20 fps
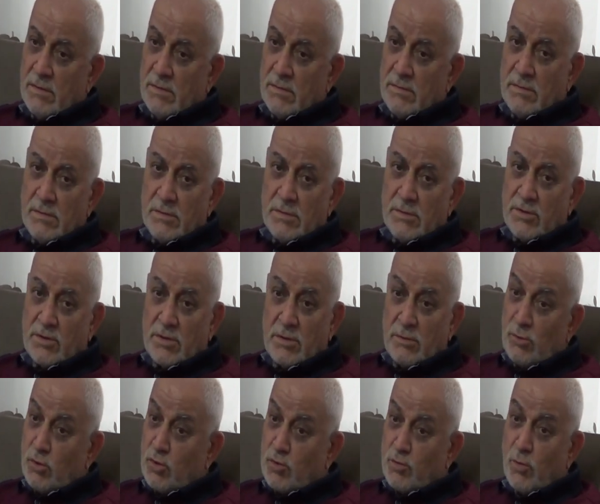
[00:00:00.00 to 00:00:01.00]
işte
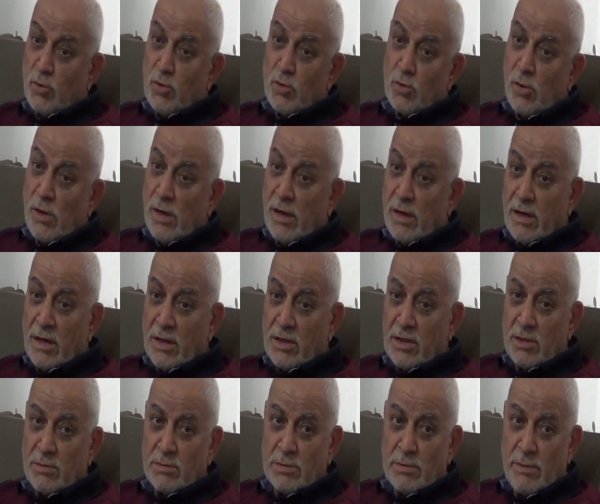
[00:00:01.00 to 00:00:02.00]
güç boyutuyla
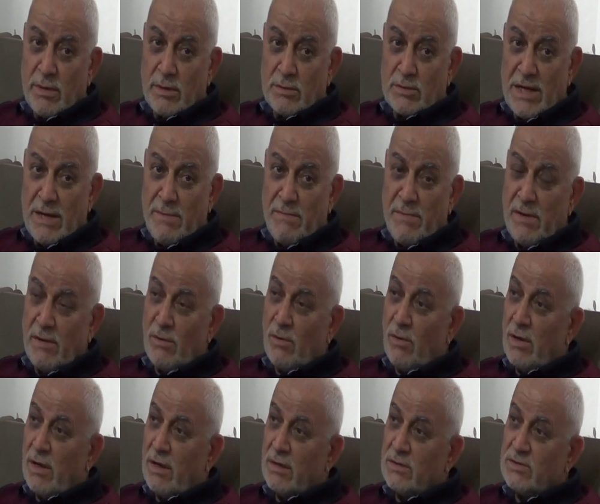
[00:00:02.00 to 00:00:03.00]
anlattığımız zaman selbi
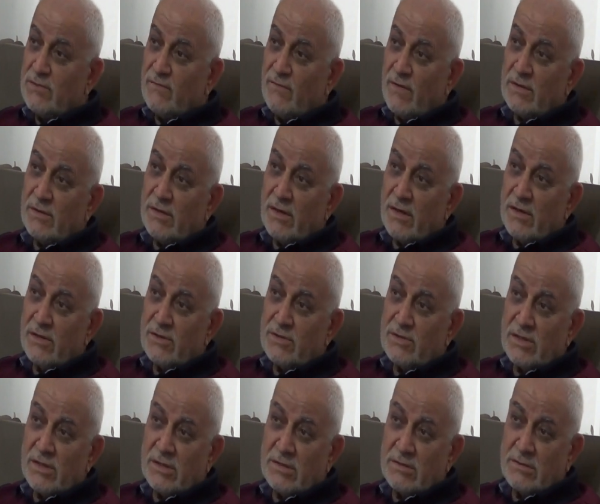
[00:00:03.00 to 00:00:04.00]
olan sıfatlarımızı
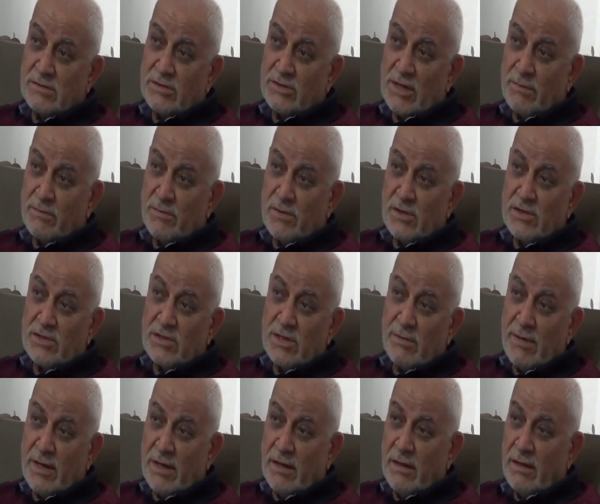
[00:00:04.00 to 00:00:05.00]
yaptığınız
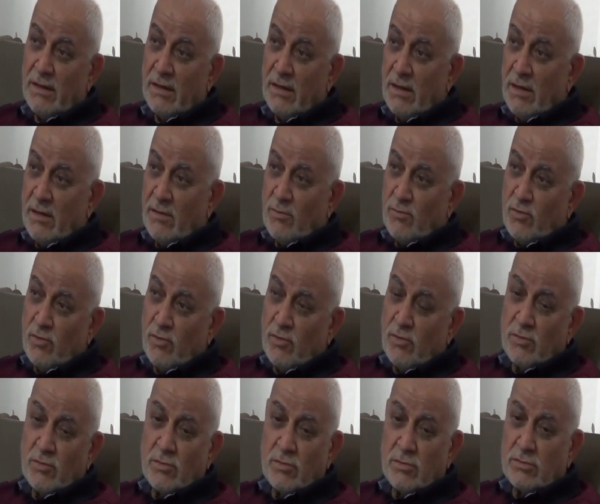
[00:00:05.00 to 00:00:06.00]
zaman
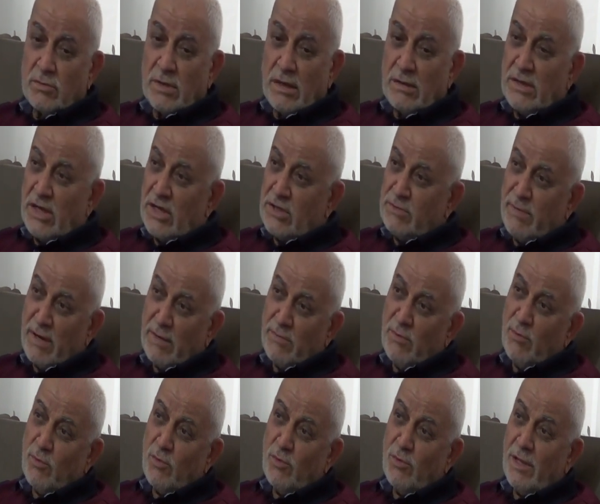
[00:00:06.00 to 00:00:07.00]
bundan geçmek
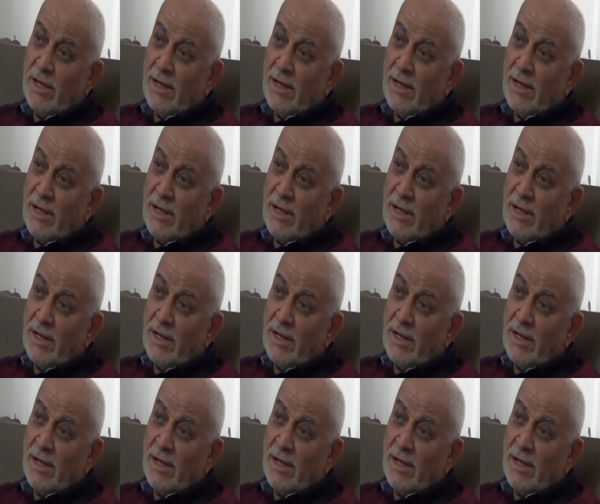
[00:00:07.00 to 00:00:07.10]
mümkün değil.